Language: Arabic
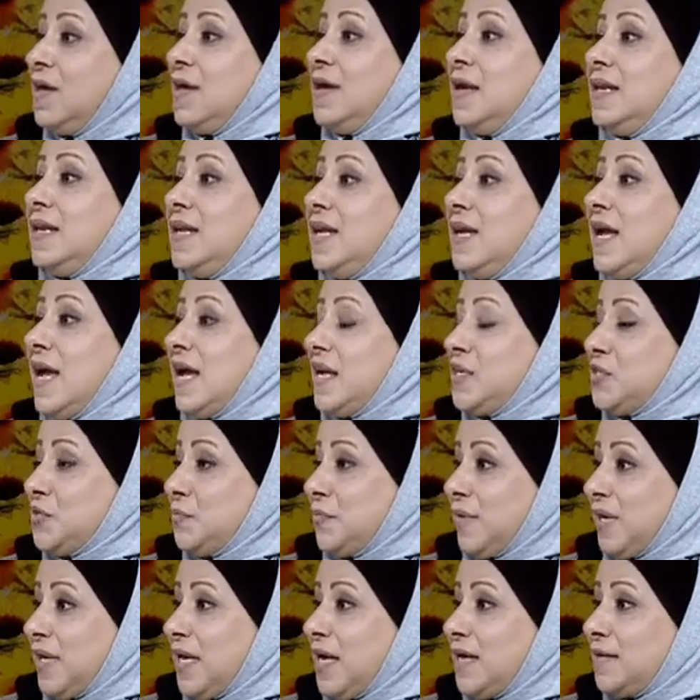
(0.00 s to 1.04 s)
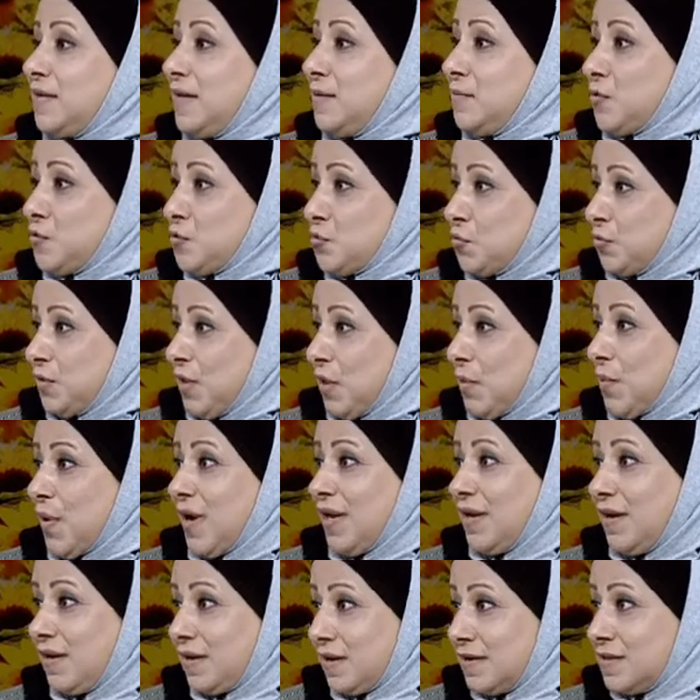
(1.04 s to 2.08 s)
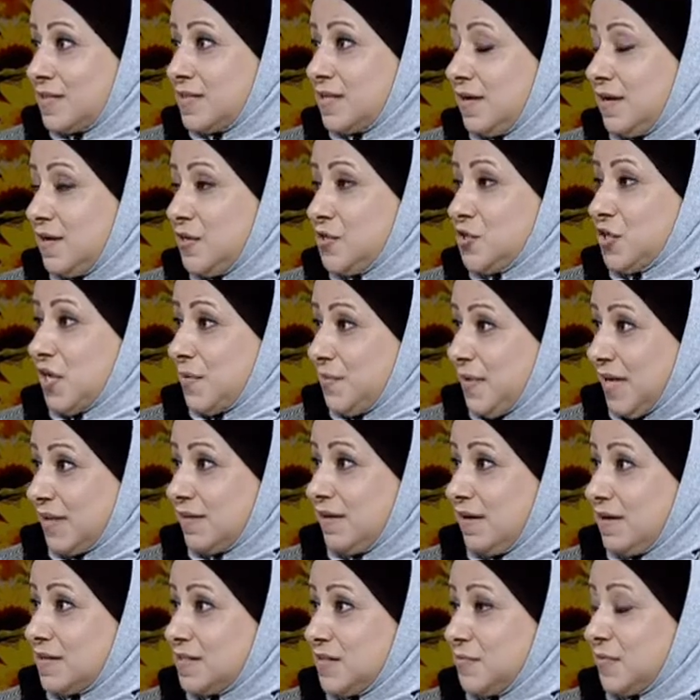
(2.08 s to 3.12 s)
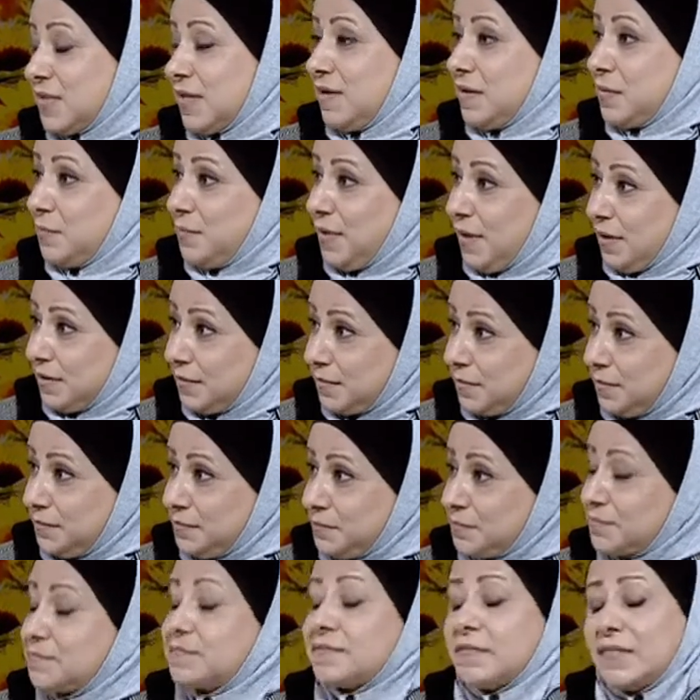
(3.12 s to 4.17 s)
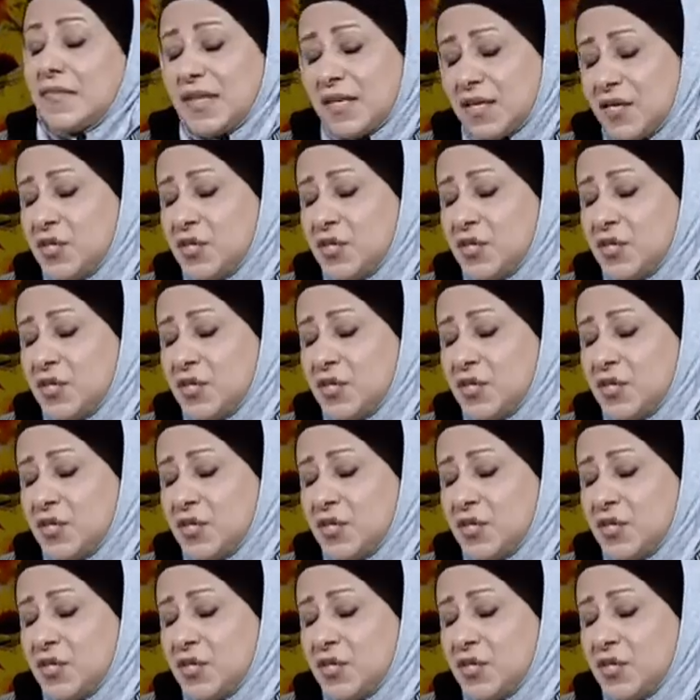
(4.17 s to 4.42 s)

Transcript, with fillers: للجمعيات الموجودة وعلى رأسها جامعة عاصمة الأنباط نعم.